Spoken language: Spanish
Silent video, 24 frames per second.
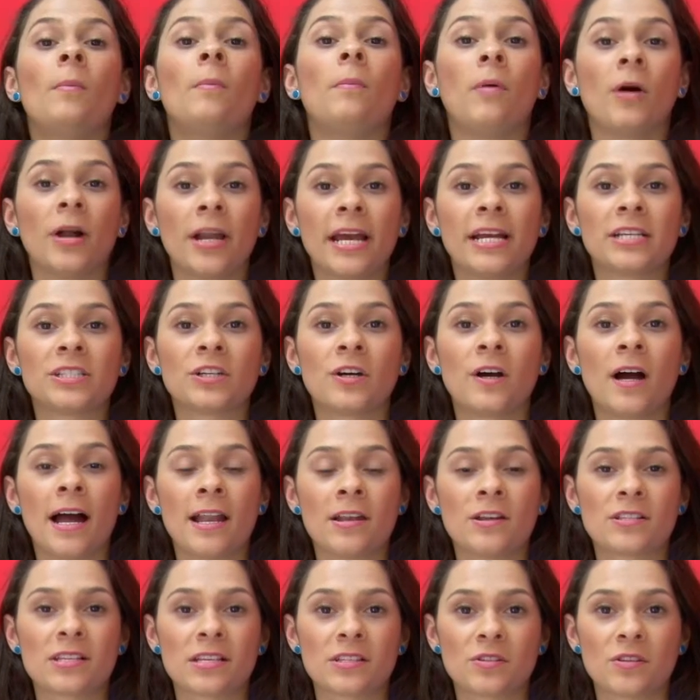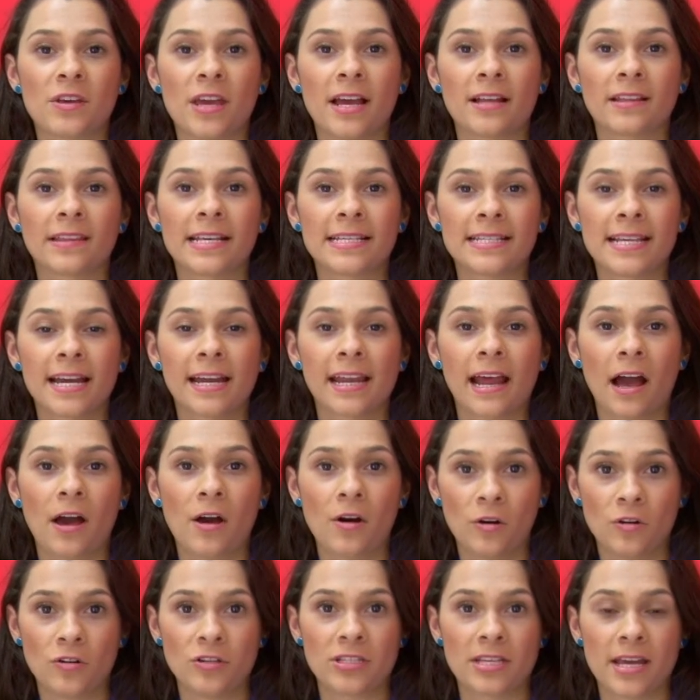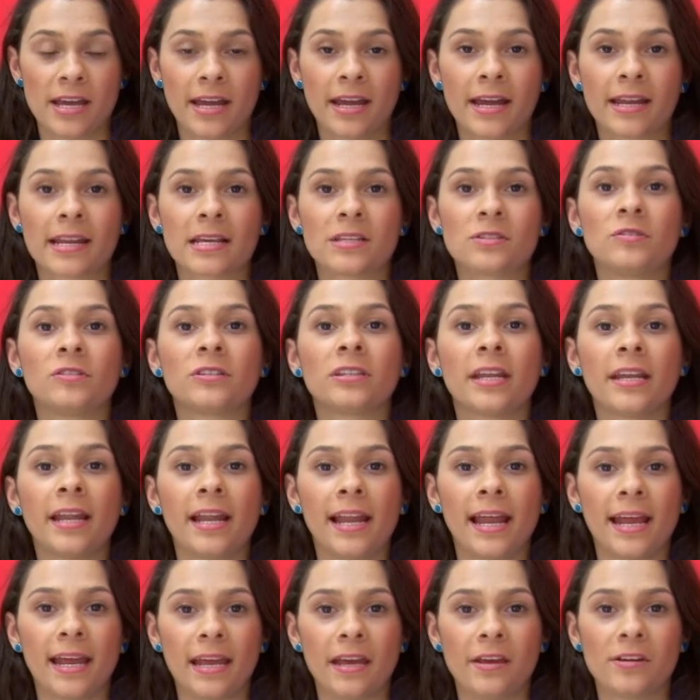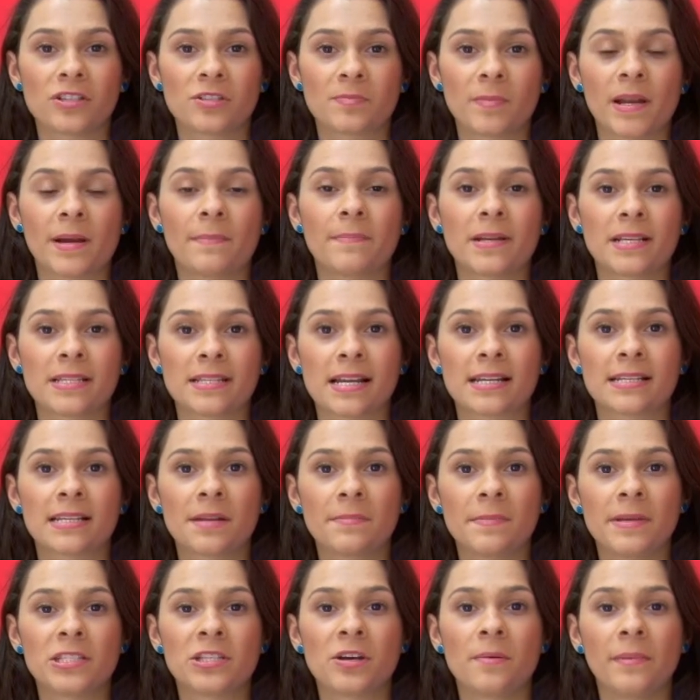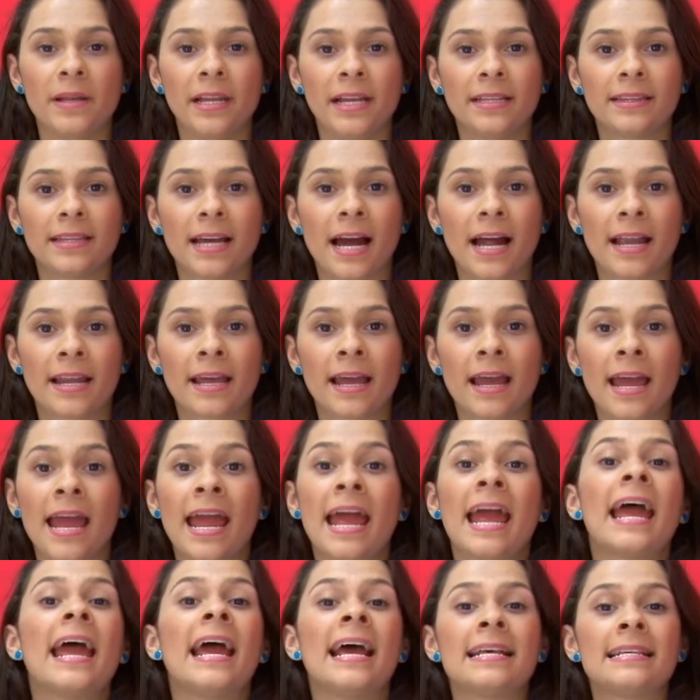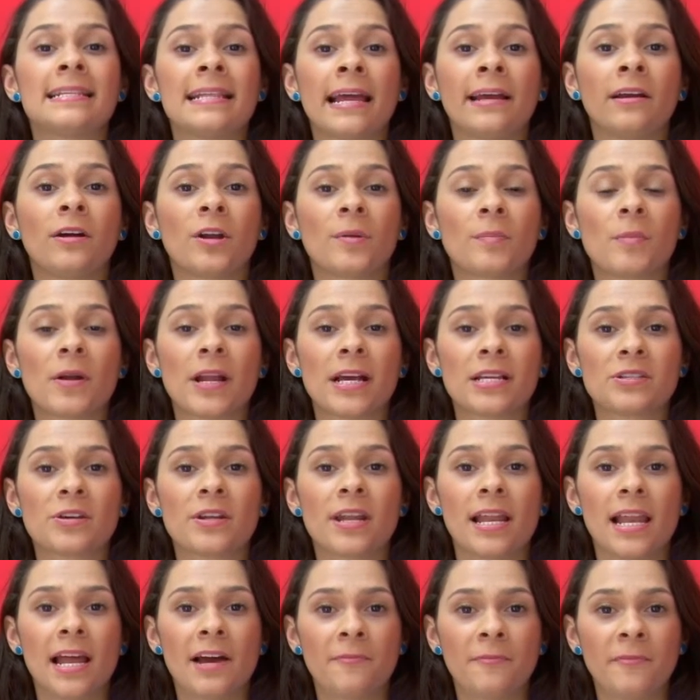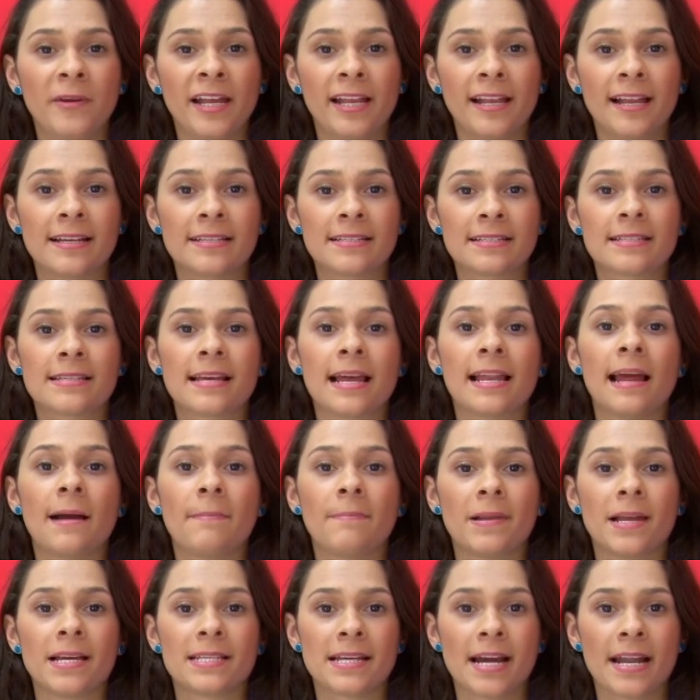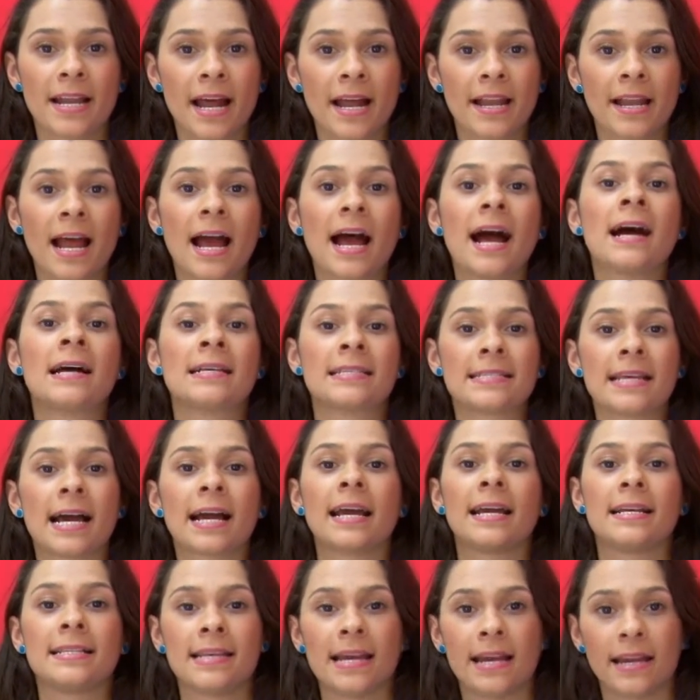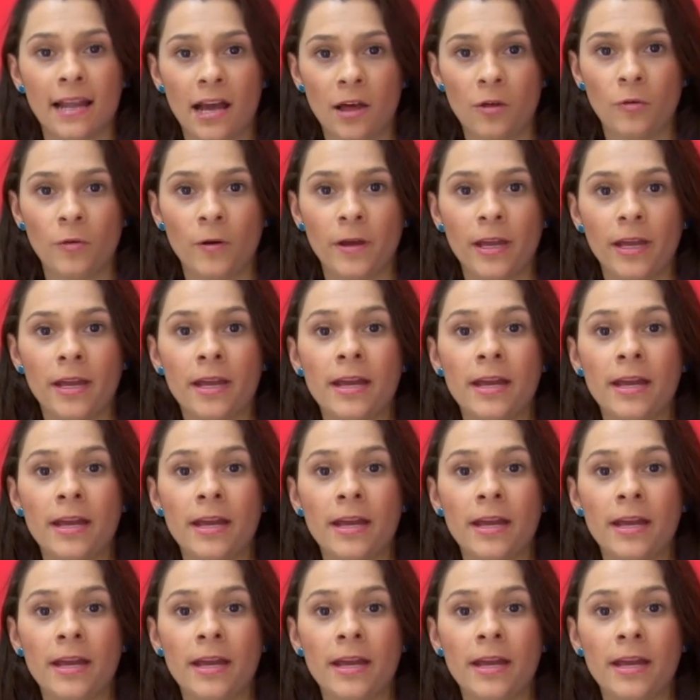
Por ello, a los estudiantes de grado 11 que resulten elegidos para prestar servicio militar, es la incorporación a las filas se le aplazarán hasta que se gradúe.